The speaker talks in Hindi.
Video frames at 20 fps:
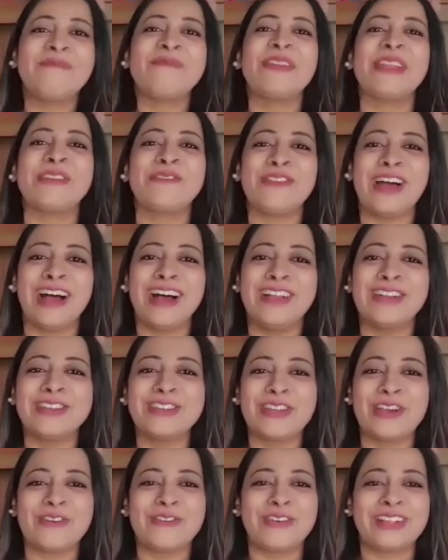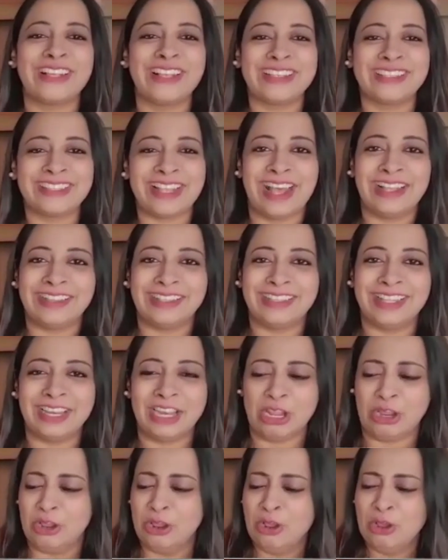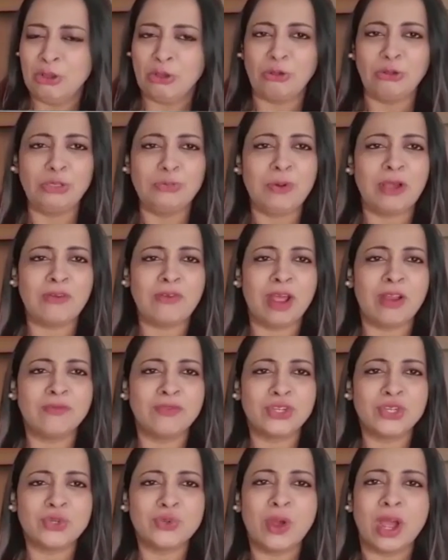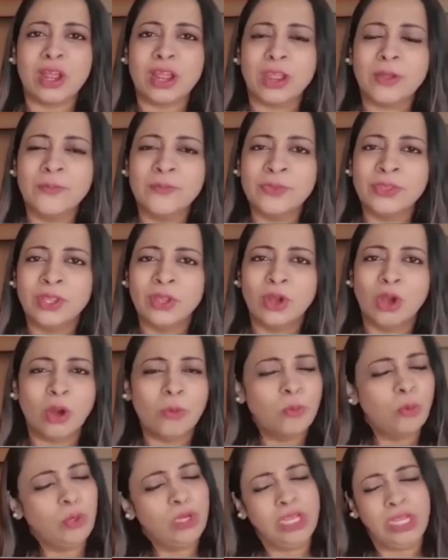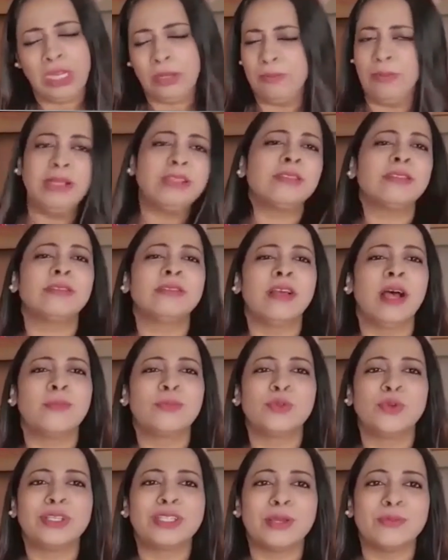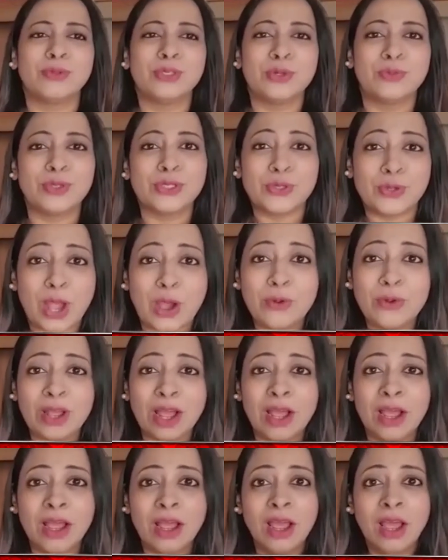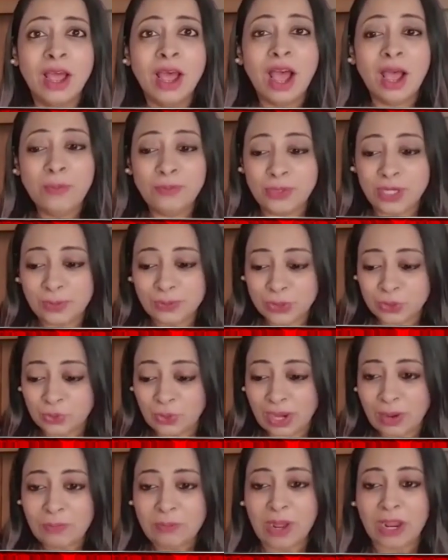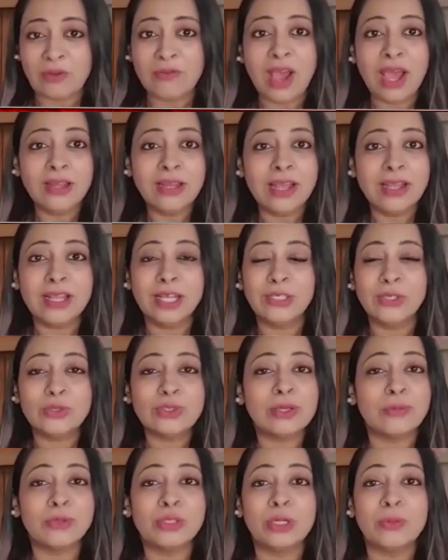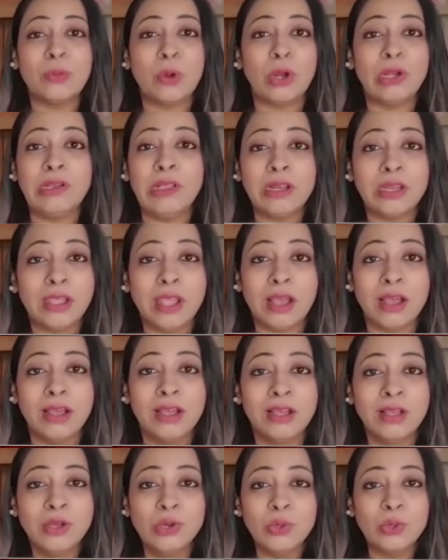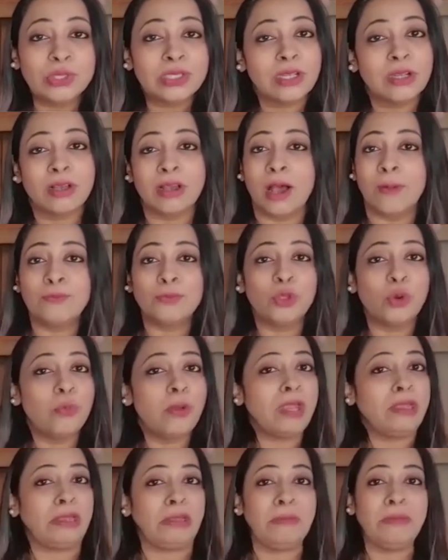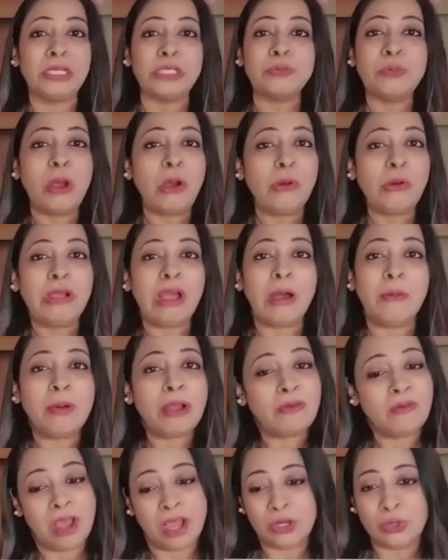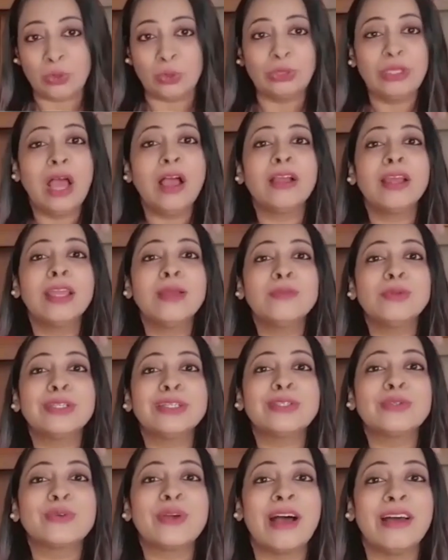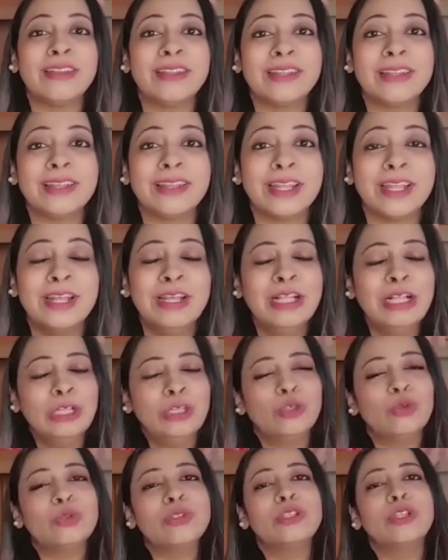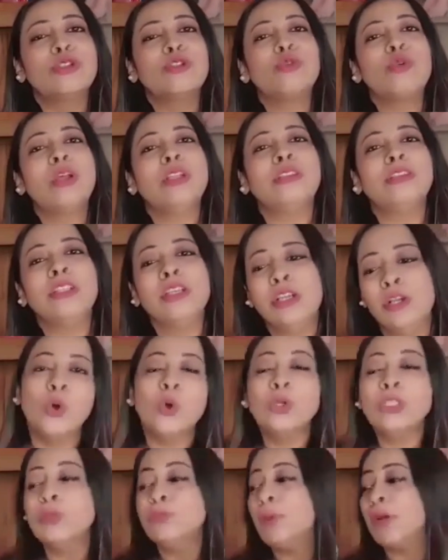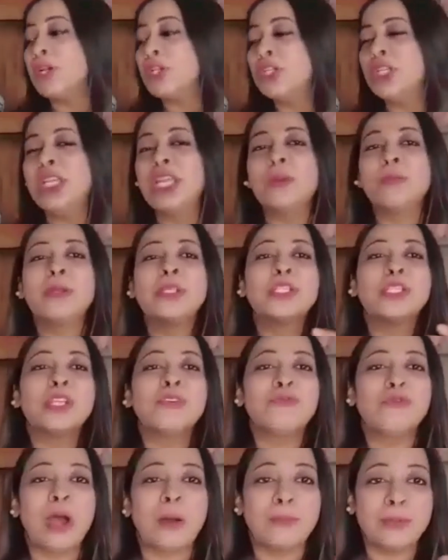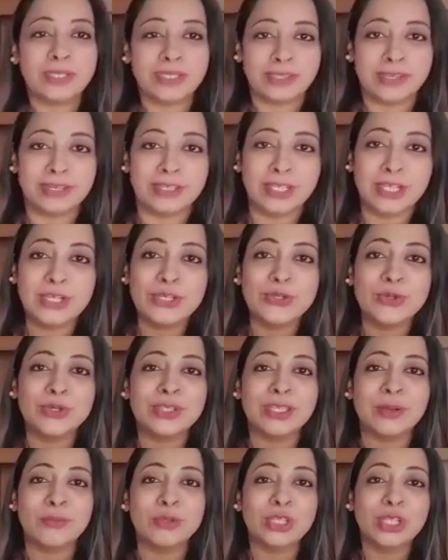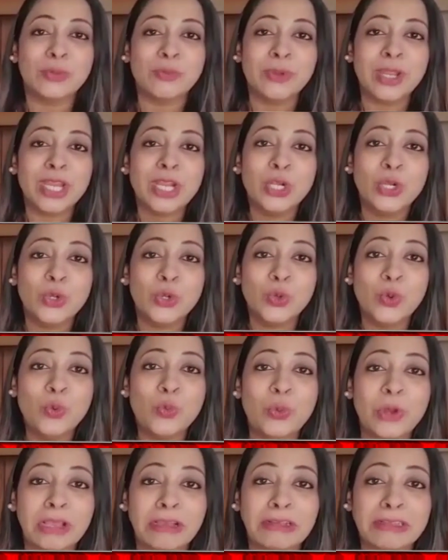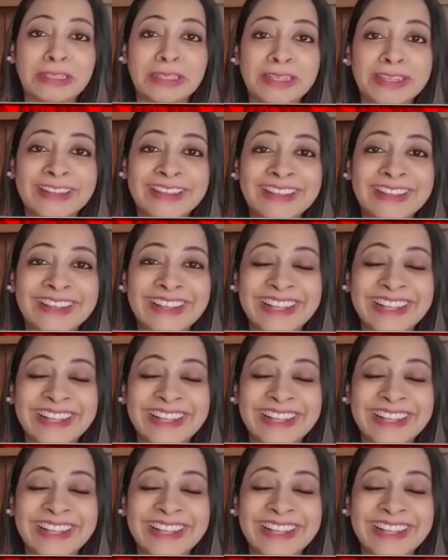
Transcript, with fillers: अपने वाहन गरुड़ का साथ देने खुद भगवान विष्णु आ गए और बोले कि बस अब तो ये समुद्र में से खाऊंगा अब जब स्वयं भगवान आ गए तो समुद्र बहुत डर गया उसे लगा अब तो मैं नहीं बच पाऊंगा भगवान खुद आ गए मुझे सुखाने के लिए तो उसने तुरंत उस पक्षी के बच्चे वापस कर दिए जो समुद्र में डूब गए थे